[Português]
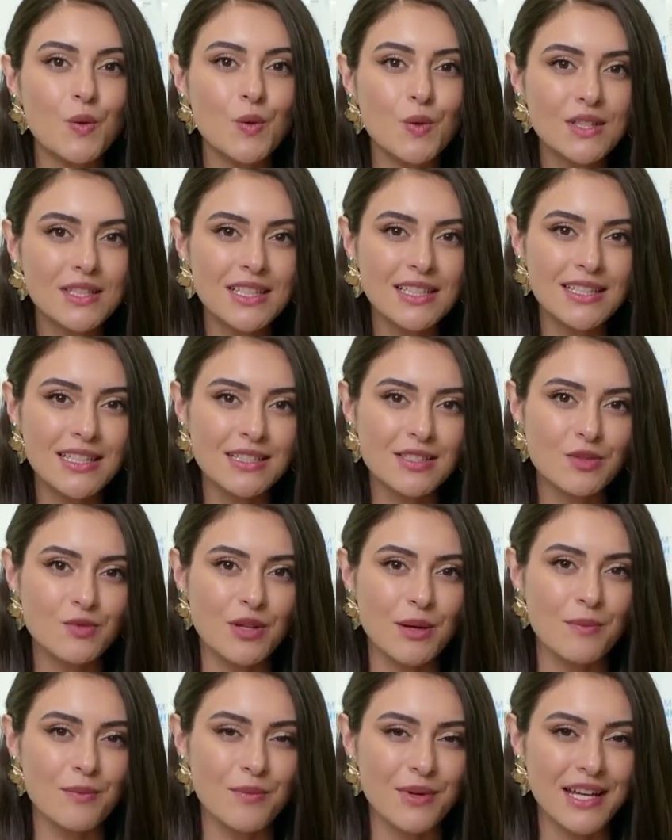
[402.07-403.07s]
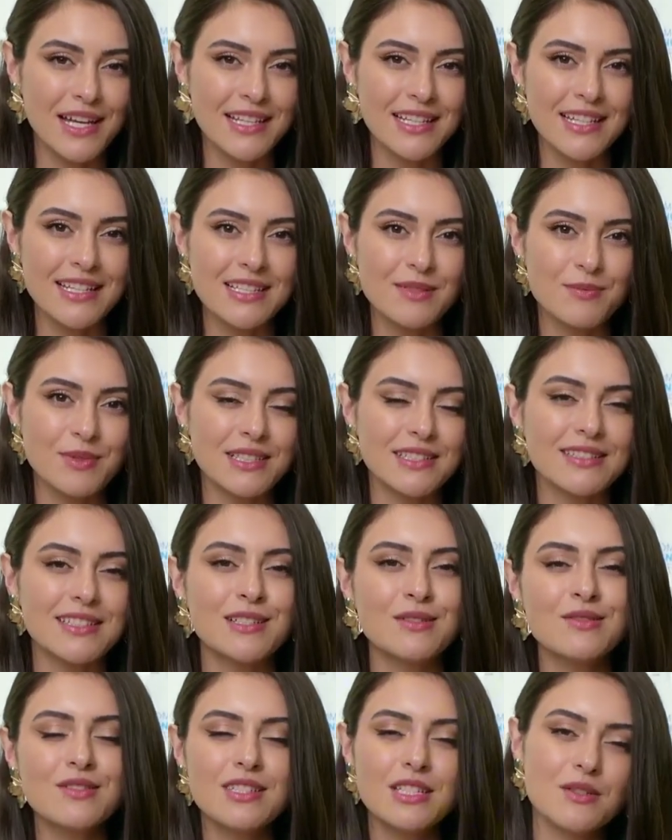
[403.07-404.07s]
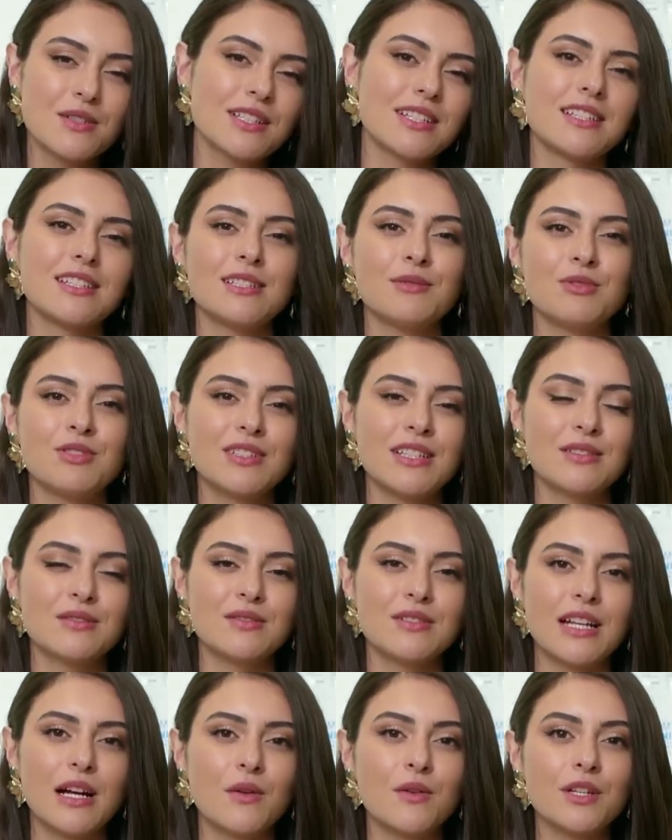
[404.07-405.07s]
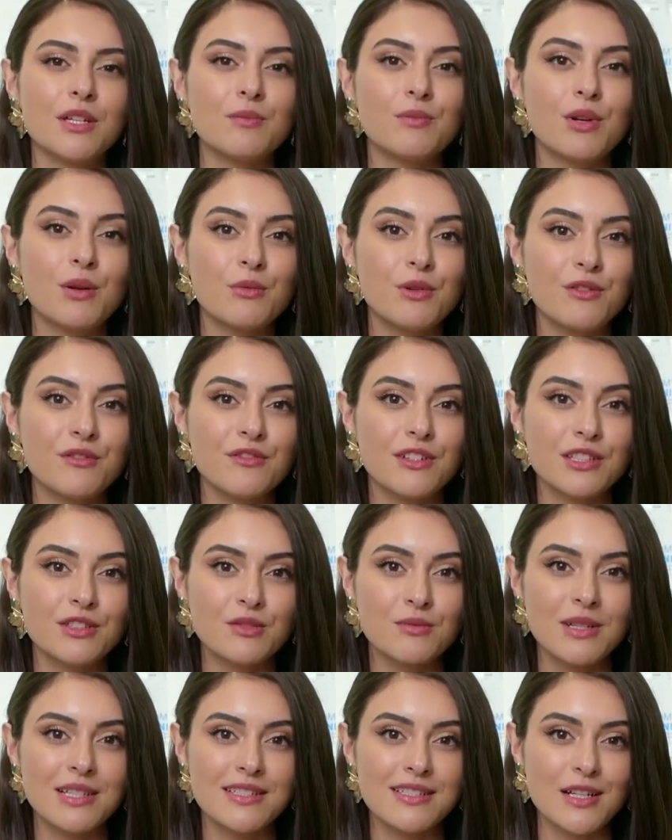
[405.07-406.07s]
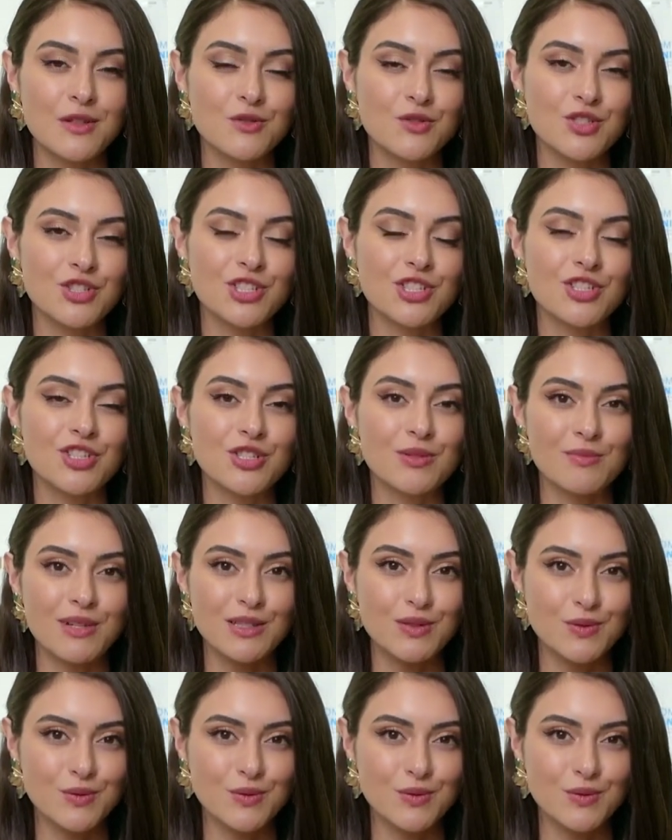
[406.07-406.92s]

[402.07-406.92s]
cuida da sua pele respeitando seu equilíbrio natural e promovendo uma saúde íntima